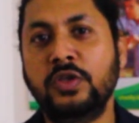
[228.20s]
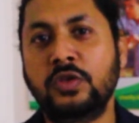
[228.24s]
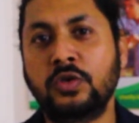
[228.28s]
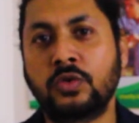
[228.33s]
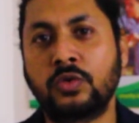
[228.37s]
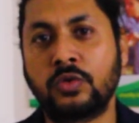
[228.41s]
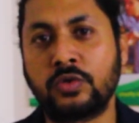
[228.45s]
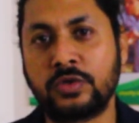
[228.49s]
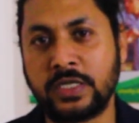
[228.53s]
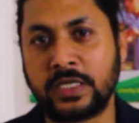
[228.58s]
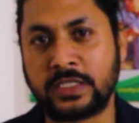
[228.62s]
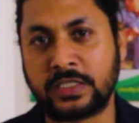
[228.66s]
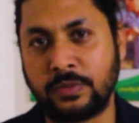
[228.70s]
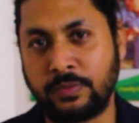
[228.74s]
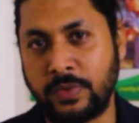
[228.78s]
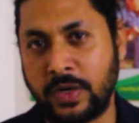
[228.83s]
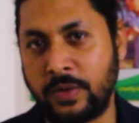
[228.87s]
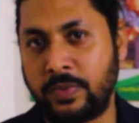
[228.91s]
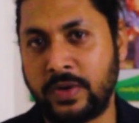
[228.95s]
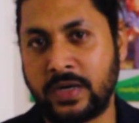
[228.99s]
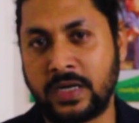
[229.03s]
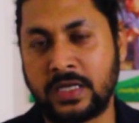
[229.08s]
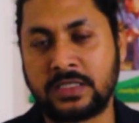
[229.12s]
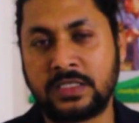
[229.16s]
করে যে একটা
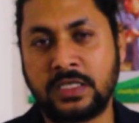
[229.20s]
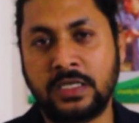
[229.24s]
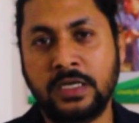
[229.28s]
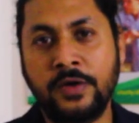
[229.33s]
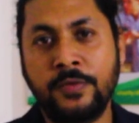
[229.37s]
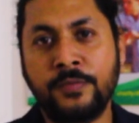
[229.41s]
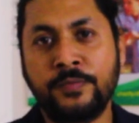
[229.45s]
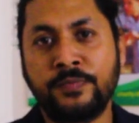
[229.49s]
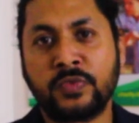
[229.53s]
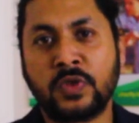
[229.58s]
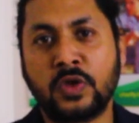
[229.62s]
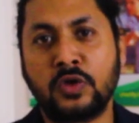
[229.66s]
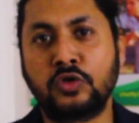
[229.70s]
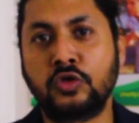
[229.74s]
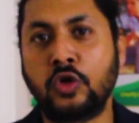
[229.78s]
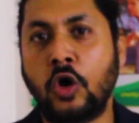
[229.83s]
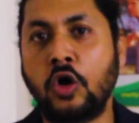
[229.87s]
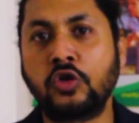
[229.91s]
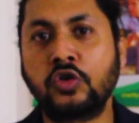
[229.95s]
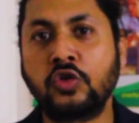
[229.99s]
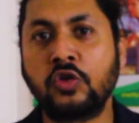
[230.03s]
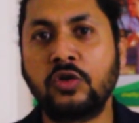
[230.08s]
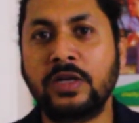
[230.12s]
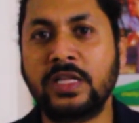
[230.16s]
ব্যাপার আছে
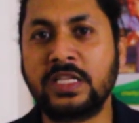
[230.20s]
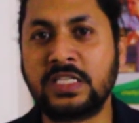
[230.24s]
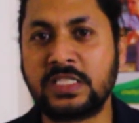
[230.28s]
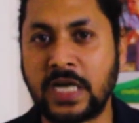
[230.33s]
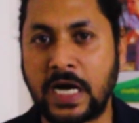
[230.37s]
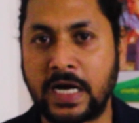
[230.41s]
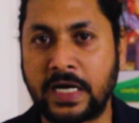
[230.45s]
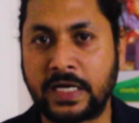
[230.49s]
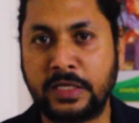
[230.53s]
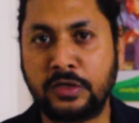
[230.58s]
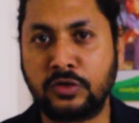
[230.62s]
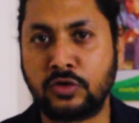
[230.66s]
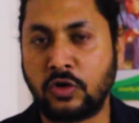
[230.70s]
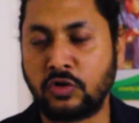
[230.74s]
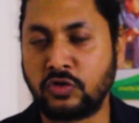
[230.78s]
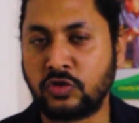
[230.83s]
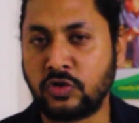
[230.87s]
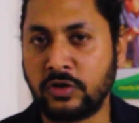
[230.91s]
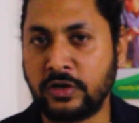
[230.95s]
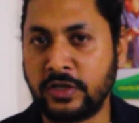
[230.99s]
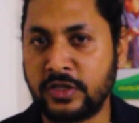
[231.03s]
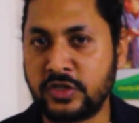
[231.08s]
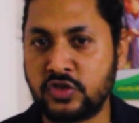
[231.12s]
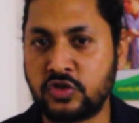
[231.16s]
নট অনলি চাকরি নট
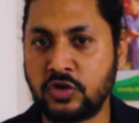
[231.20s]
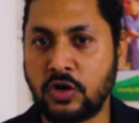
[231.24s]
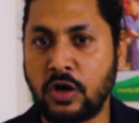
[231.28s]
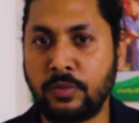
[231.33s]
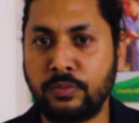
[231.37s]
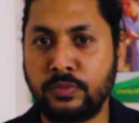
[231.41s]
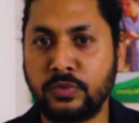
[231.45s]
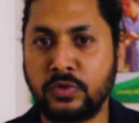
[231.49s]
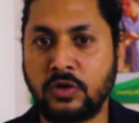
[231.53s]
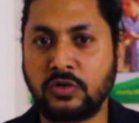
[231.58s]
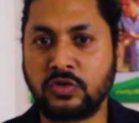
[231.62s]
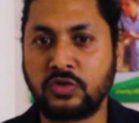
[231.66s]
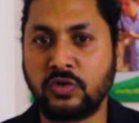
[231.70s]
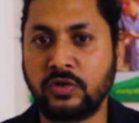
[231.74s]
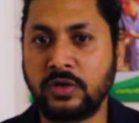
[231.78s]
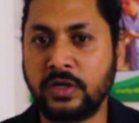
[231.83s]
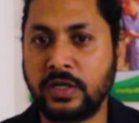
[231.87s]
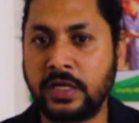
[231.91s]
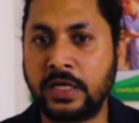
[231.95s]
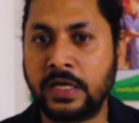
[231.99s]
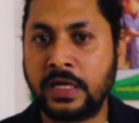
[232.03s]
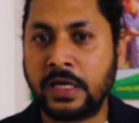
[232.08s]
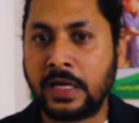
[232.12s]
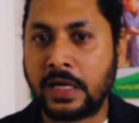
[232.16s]
অনলি জব নট
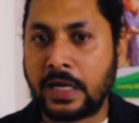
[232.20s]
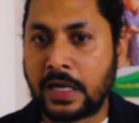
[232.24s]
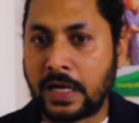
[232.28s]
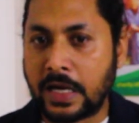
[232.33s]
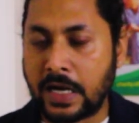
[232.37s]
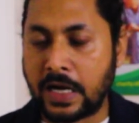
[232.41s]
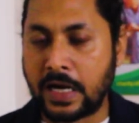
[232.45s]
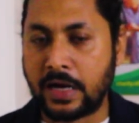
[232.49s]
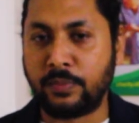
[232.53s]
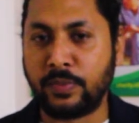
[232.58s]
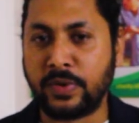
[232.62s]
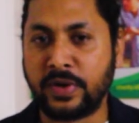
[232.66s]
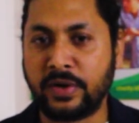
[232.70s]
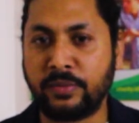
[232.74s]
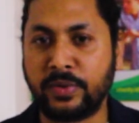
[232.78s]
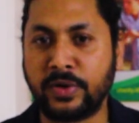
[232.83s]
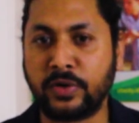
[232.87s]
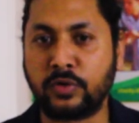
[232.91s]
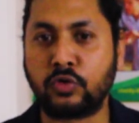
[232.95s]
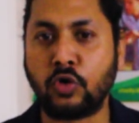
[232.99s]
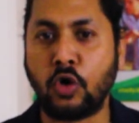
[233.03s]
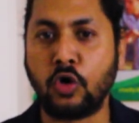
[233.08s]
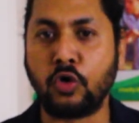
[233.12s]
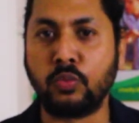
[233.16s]
অনলি মানে
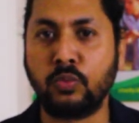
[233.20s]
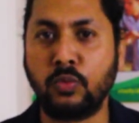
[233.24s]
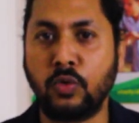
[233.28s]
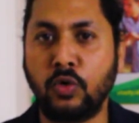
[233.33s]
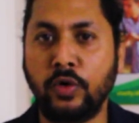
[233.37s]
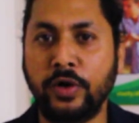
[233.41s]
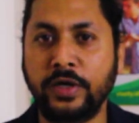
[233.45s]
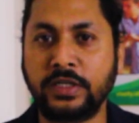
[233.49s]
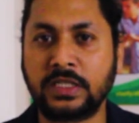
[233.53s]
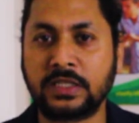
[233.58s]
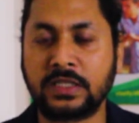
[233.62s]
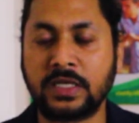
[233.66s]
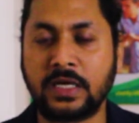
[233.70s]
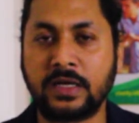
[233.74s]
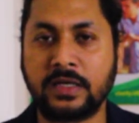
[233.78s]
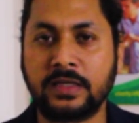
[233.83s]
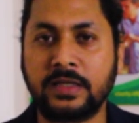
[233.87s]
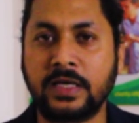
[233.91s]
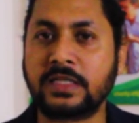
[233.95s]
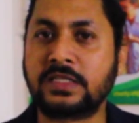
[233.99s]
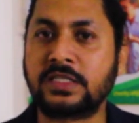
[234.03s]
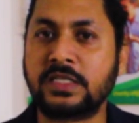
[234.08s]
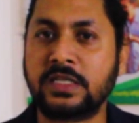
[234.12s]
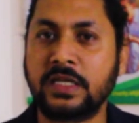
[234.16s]
কর্ম এটা তারা
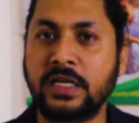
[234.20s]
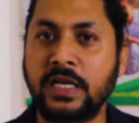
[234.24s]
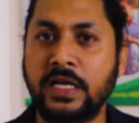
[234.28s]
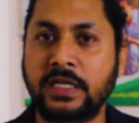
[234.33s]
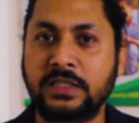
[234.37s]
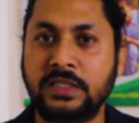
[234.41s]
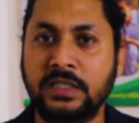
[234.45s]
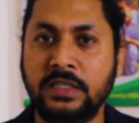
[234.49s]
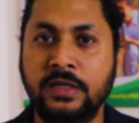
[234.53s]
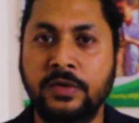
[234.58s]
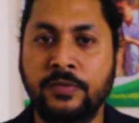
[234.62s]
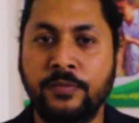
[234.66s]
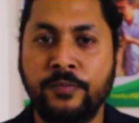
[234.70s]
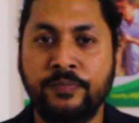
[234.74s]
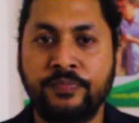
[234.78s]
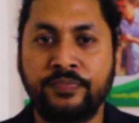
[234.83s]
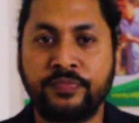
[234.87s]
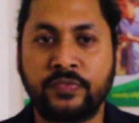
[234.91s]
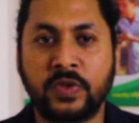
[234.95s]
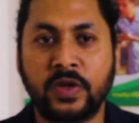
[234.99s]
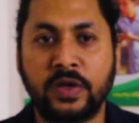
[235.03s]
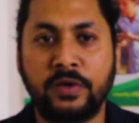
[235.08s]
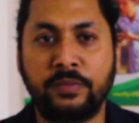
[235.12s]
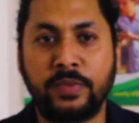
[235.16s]
দেখছেন একটি
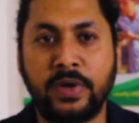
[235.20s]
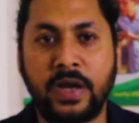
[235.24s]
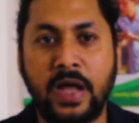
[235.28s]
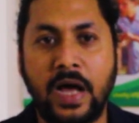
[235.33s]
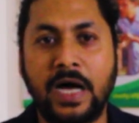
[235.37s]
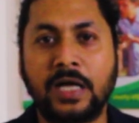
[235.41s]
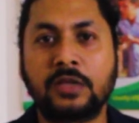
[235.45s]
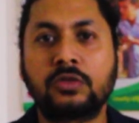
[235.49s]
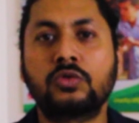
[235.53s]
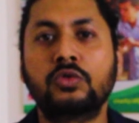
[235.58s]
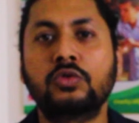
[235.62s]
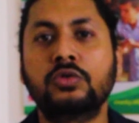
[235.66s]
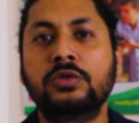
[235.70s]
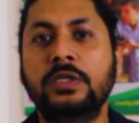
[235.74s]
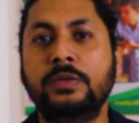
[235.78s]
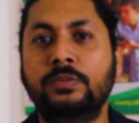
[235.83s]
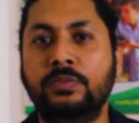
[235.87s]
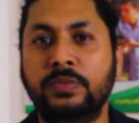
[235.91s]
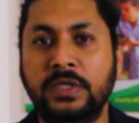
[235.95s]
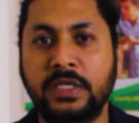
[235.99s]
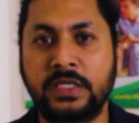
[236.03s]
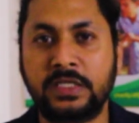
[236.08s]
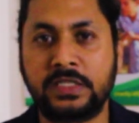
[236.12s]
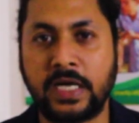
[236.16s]

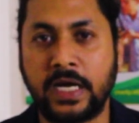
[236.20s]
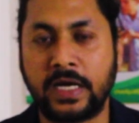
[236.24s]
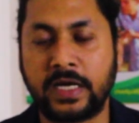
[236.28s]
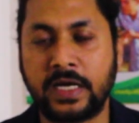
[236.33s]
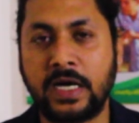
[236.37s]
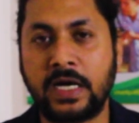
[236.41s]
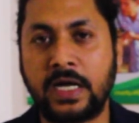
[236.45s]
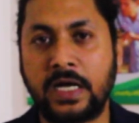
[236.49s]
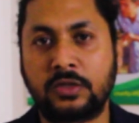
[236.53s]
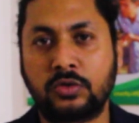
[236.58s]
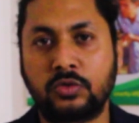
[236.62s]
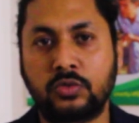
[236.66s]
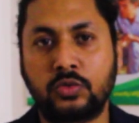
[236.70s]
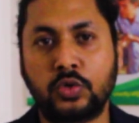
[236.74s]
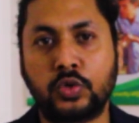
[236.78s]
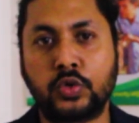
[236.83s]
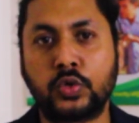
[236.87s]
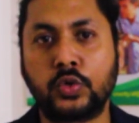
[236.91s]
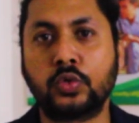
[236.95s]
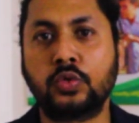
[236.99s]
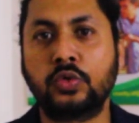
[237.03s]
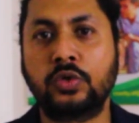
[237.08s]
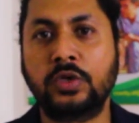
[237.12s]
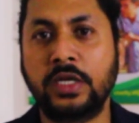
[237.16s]
আত্মতৃপ্তির জায়গা
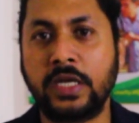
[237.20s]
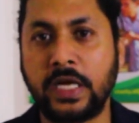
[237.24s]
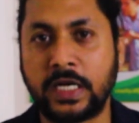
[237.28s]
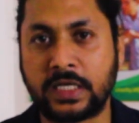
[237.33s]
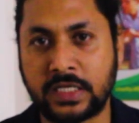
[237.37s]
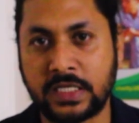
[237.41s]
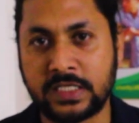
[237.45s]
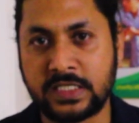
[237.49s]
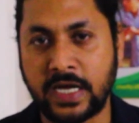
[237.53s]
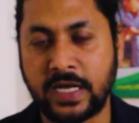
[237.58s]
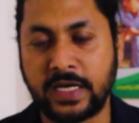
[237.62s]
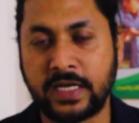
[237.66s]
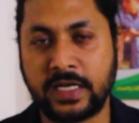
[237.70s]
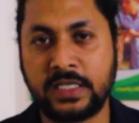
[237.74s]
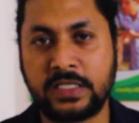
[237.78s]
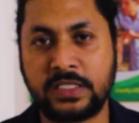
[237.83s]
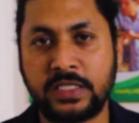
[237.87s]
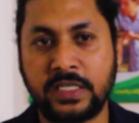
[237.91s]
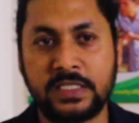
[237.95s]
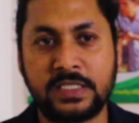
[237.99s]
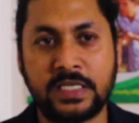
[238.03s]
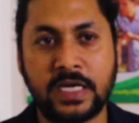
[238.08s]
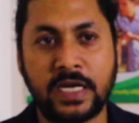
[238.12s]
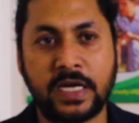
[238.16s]
আত্মশুদ্ধির একটা জায়গা
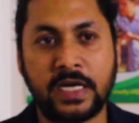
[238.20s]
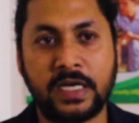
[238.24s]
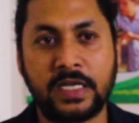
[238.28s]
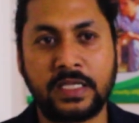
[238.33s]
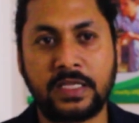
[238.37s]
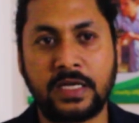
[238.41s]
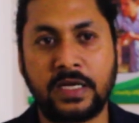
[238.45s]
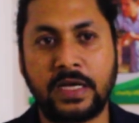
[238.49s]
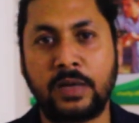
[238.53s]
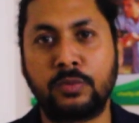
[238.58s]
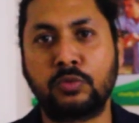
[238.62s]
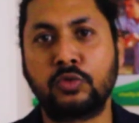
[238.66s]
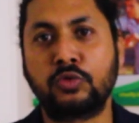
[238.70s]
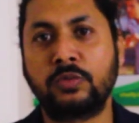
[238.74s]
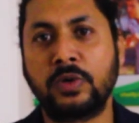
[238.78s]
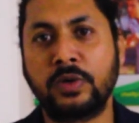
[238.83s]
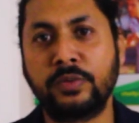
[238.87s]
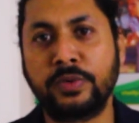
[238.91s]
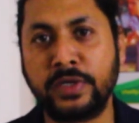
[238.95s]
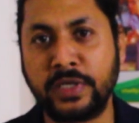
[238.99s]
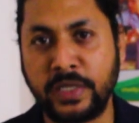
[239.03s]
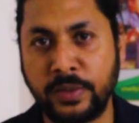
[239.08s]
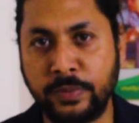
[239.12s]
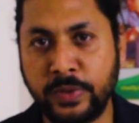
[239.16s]
সেই জায়গাটা তারা
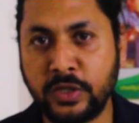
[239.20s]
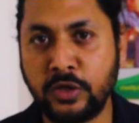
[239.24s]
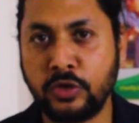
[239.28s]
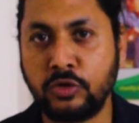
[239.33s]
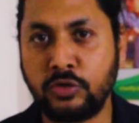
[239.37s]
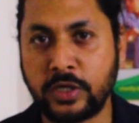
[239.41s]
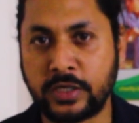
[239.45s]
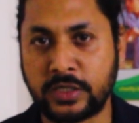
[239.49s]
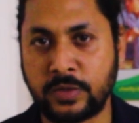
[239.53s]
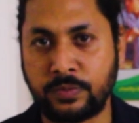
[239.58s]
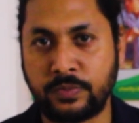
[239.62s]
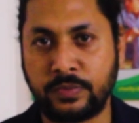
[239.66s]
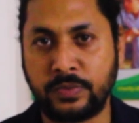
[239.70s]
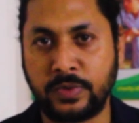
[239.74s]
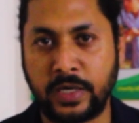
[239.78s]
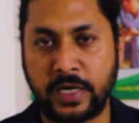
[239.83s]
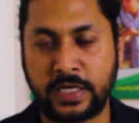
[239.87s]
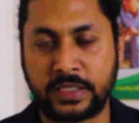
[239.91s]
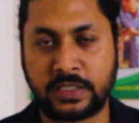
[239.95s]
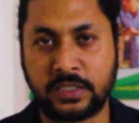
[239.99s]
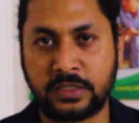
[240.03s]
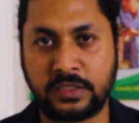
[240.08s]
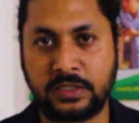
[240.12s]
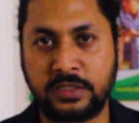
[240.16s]
এমনভাবে নিবেদিত একটা
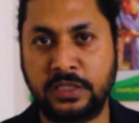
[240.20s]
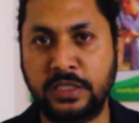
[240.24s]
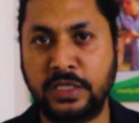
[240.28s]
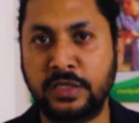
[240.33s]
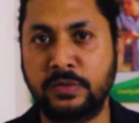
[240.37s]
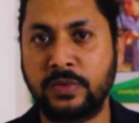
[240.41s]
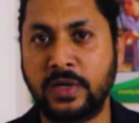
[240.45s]
একটা টিম